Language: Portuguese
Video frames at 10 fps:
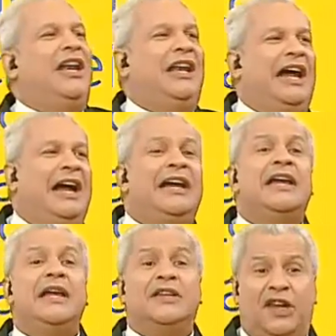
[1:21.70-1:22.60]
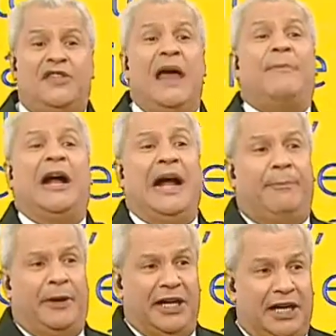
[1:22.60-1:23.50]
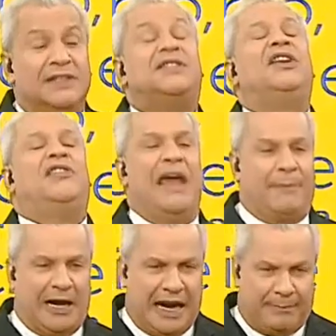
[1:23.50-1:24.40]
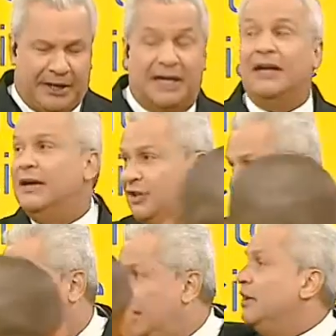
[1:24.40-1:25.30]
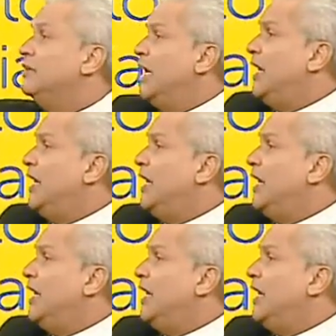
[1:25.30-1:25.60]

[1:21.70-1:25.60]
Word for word: olha lá. Se vier pra cá, ponha. Se vier pra cá, ponha. Tire ele.